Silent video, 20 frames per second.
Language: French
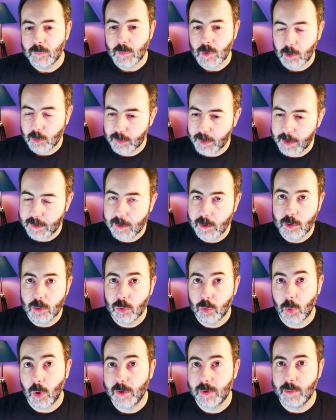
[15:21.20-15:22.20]
Donc ça, c'est une
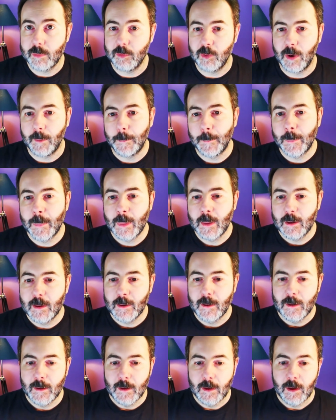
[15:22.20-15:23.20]
troisième voie.
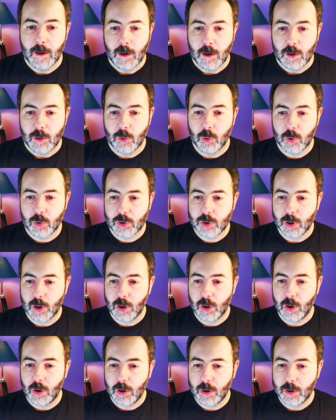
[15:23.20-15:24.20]
Donc,
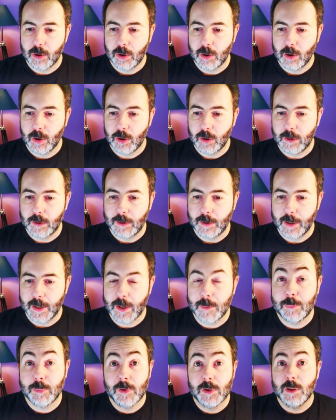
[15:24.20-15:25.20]
euh,
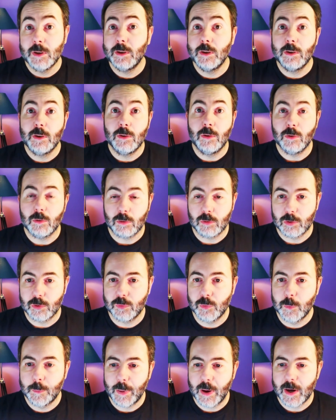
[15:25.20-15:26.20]
et puis, donc je
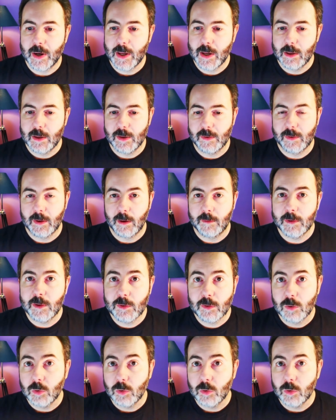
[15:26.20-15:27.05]
vous parlais des services.